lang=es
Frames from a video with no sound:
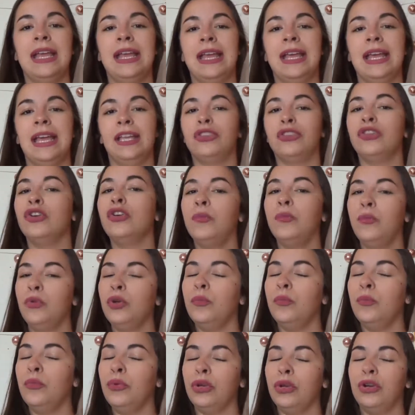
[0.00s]
Estoy
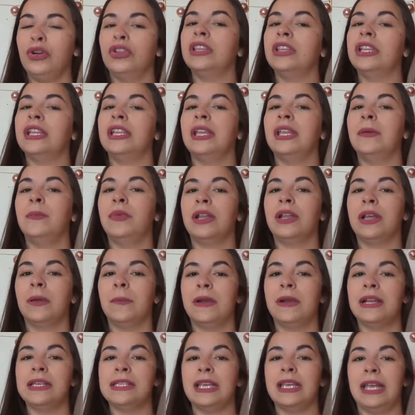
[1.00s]
muy muy contenta porque
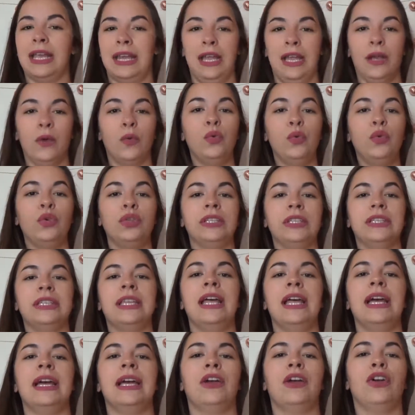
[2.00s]
parece que les
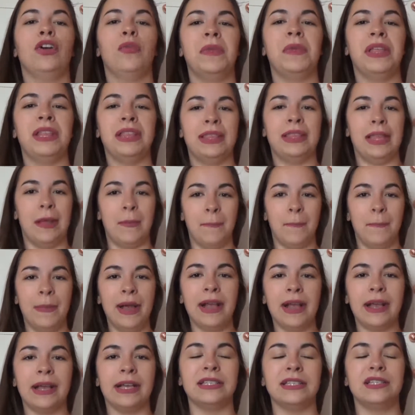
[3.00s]
gusta, que comentan
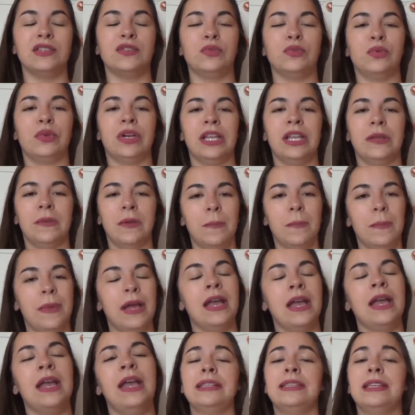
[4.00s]
más, que se suscriben
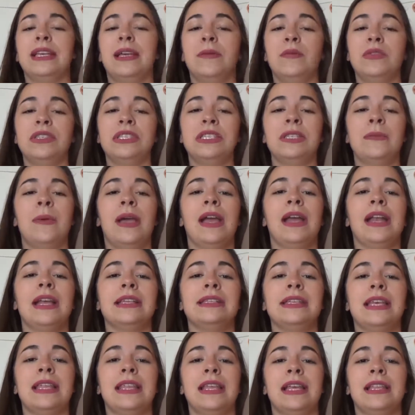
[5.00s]
más. Así que muchísimas
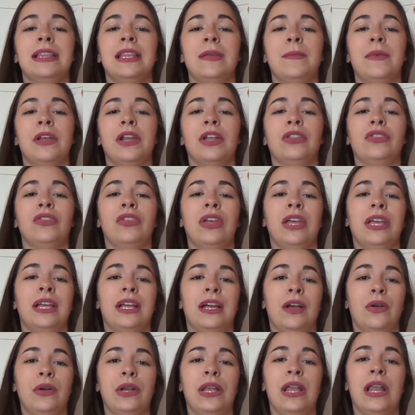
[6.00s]
gracias de antemano a todas y
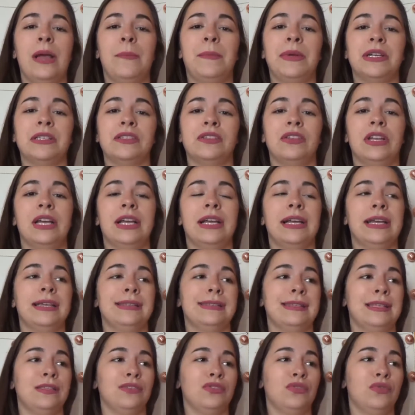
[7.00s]
cada una de las personas que
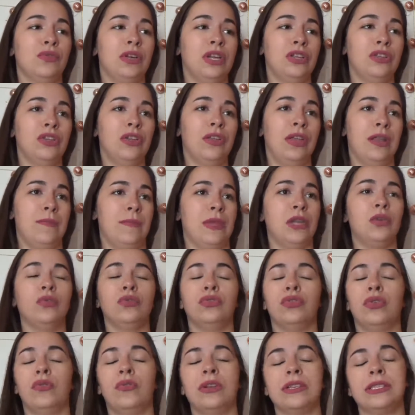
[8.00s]
se han suscrito desde el
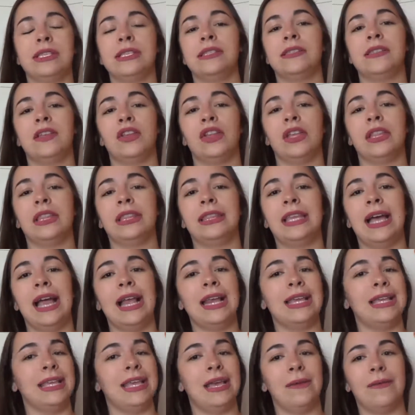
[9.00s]
minuto 1 Esencia
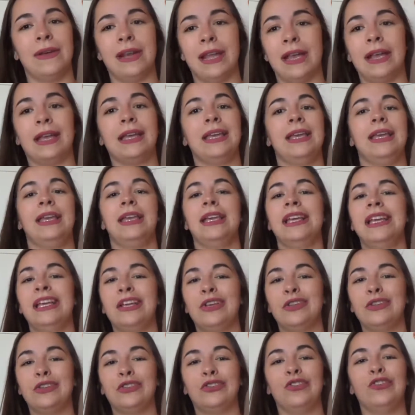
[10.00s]
Oriental y llevan aquí
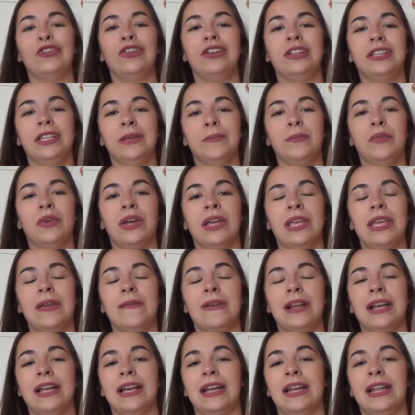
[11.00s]
todo el tiempo que
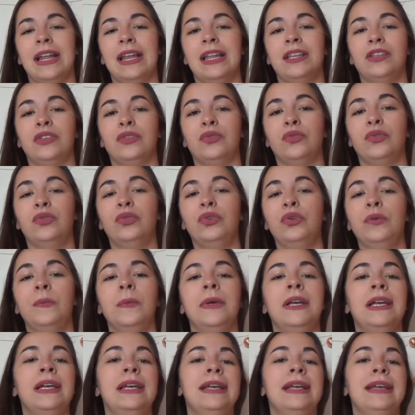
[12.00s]
lleva el canal en YouTube.
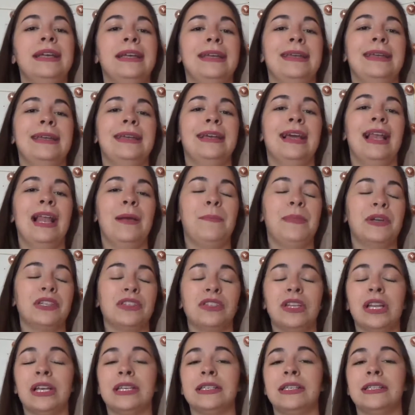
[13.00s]
Eh, a las
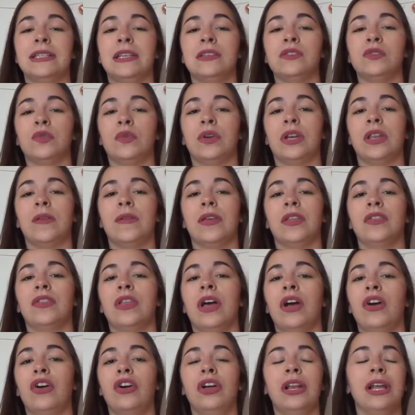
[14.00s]
personas que se están
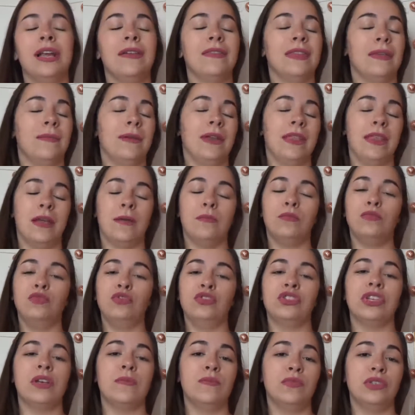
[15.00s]
suscribiendo ahora, de verdad,
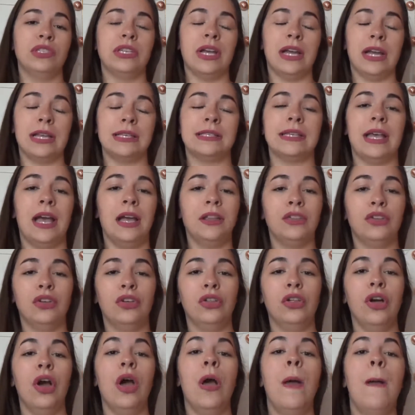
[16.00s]
muchas, muchas gracias a
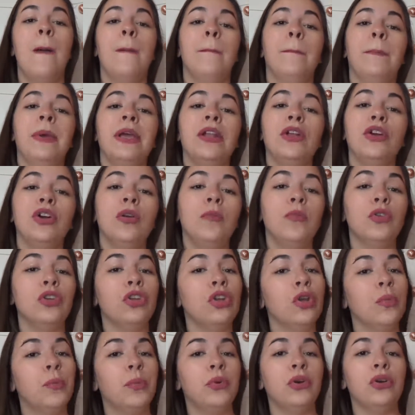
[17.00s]
todos. Pero como
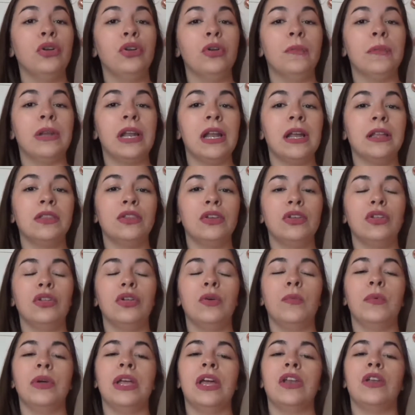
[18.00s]
no los puedo nombrar a
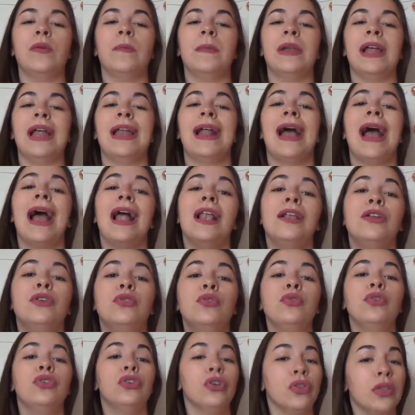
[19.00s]
todos, voy a nombrar a
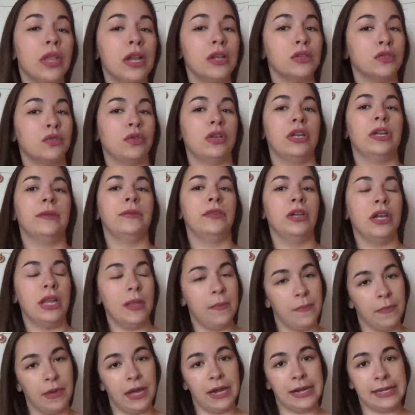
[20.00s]
algunos de los
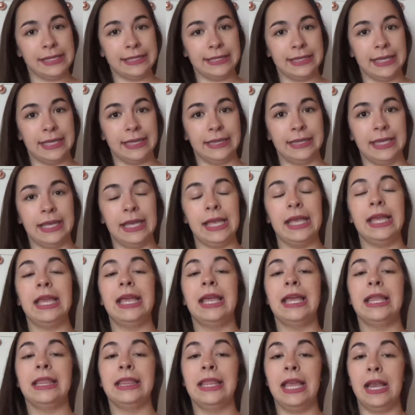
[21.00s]
suscriptores más recientes
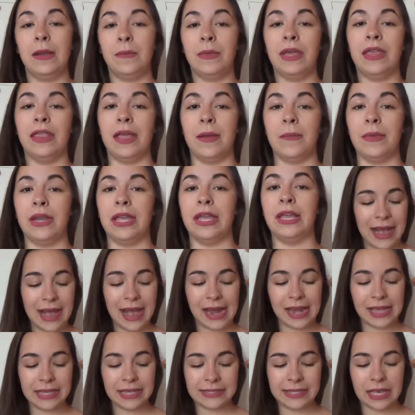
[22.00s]
del mes de abril.
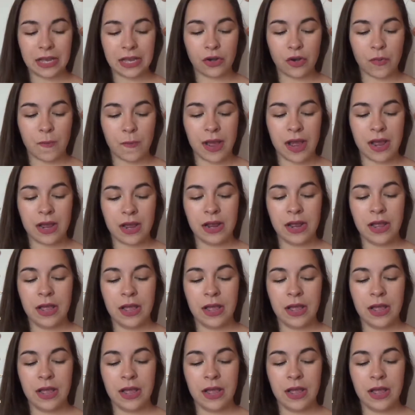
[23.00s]
Areza Román,